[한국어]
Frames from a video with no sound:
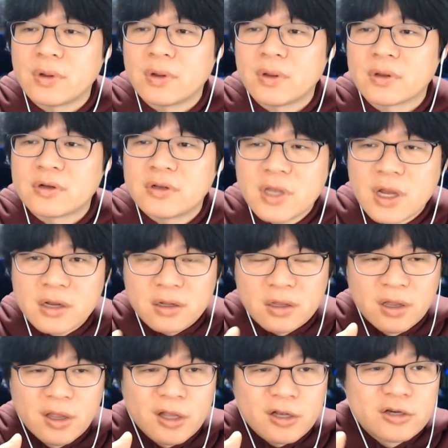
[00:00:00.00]
그냥
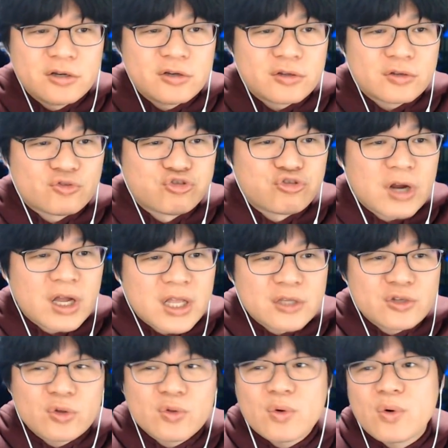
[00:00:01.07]
그 줄 하나
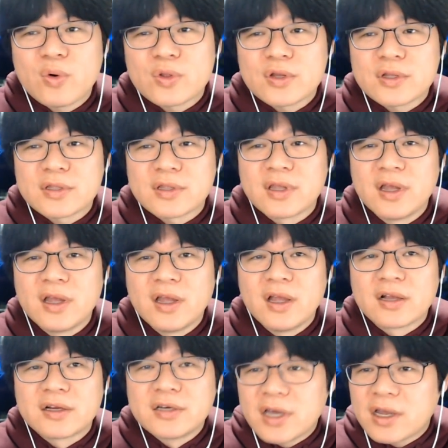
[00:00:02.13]
쳐놓고는
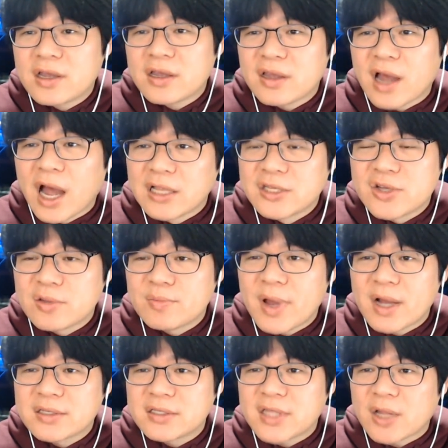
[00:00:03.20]
그게 안전
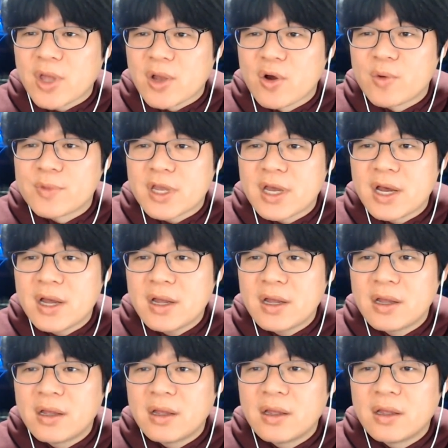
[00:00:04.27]
방지 다 된 겁니까?
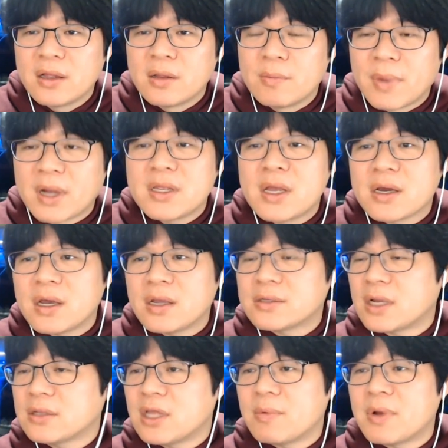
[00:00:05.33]
만약에
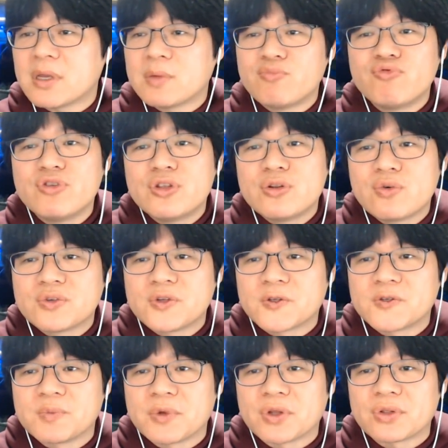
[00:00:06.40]
상대방이 무기 들고
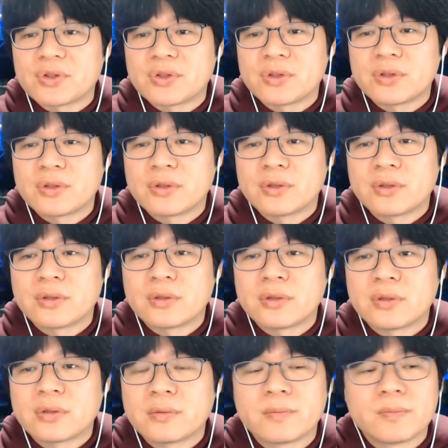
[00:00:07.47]
있었으면,
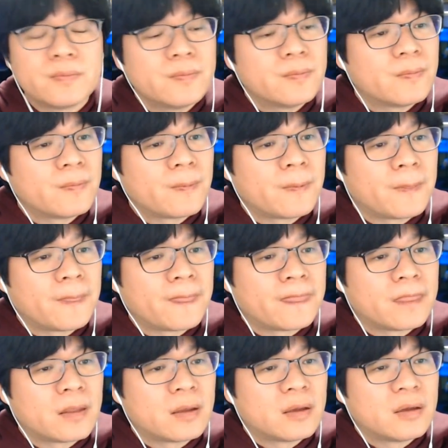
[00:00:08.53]
음?
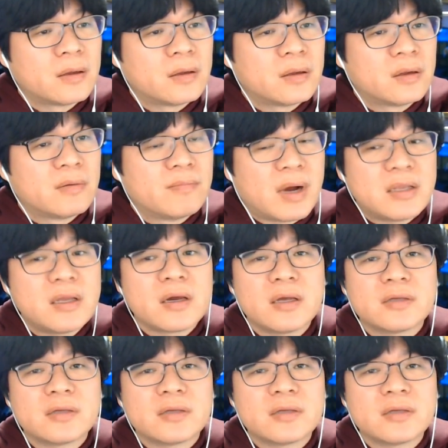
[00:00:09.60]
만약에